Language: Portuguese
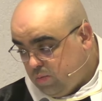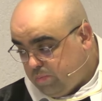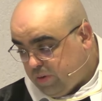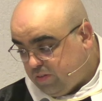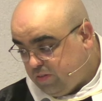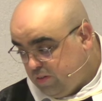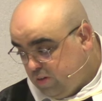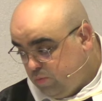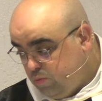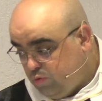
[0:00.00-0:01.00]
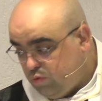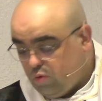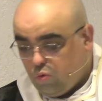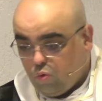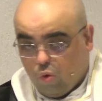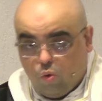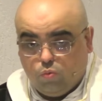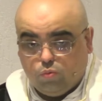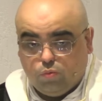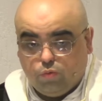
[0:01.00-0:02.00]
passamos
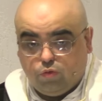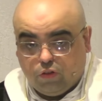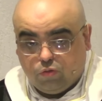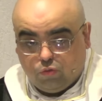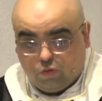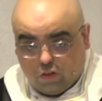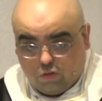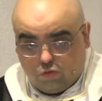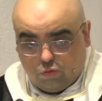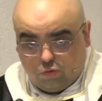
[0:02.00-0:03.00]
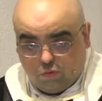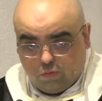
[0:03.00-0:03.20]
com os santos anjos.